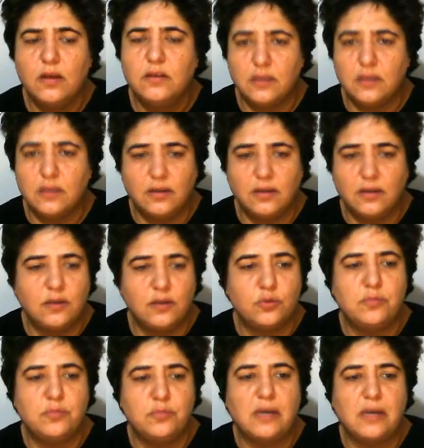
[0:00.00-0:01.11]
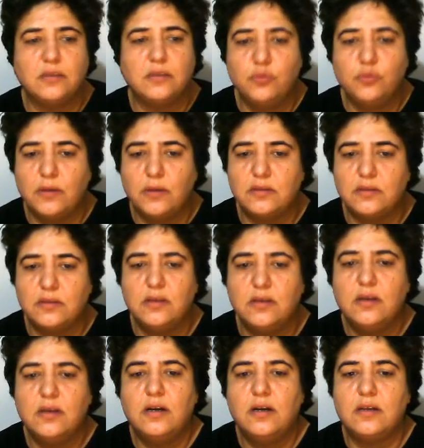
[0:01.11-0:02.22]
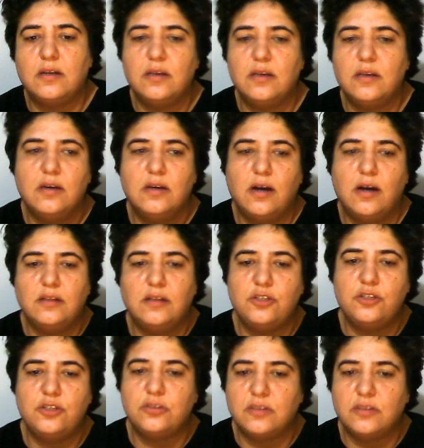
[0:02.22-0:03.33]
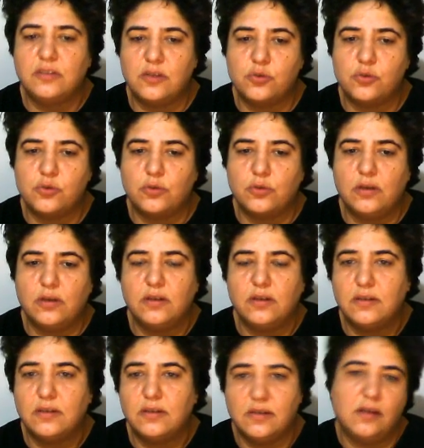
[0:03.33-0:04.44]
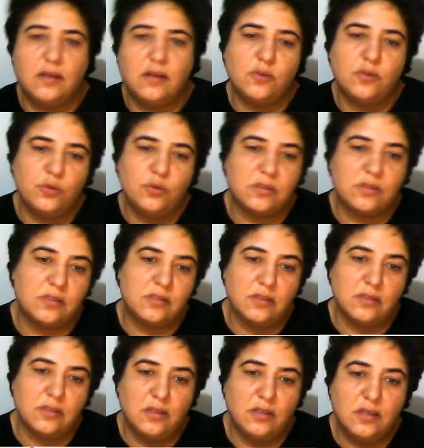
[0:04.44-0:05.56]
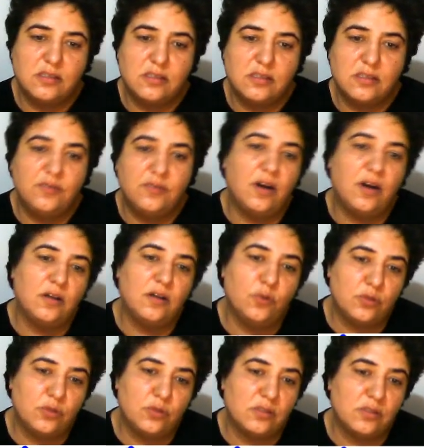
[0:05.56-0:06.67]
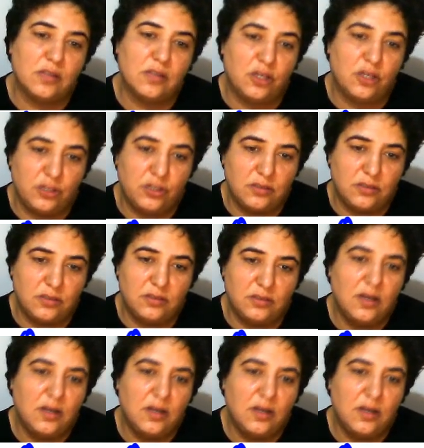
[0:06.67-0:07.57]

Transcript: Tekrar ediyorum belki de bu madde hani hal değiştirdikten sonra katı halin öz ısısı sıvı halin öz ısısına eşittir.